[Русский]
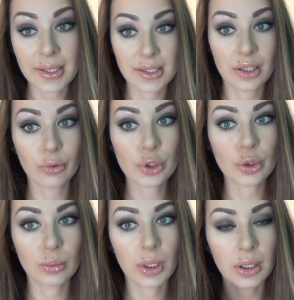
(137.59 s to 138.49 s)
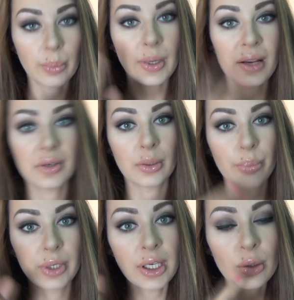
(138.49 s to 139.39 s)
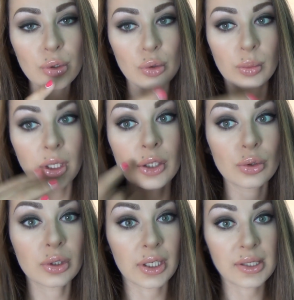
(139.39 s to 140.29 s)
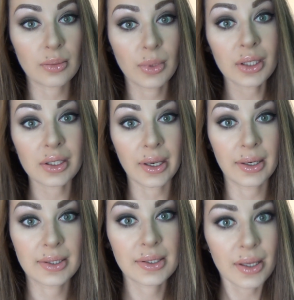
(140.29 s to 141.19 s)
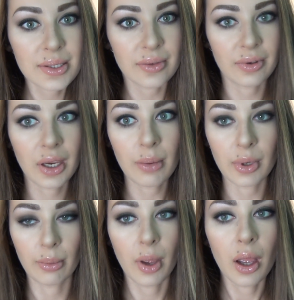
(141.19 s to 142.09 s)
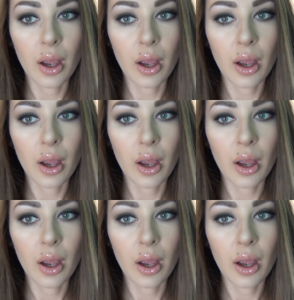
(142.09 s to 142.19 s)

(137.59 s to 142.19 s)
из-за того, что у меня неправильный прикус, у меня идет асимметрия лица со временем,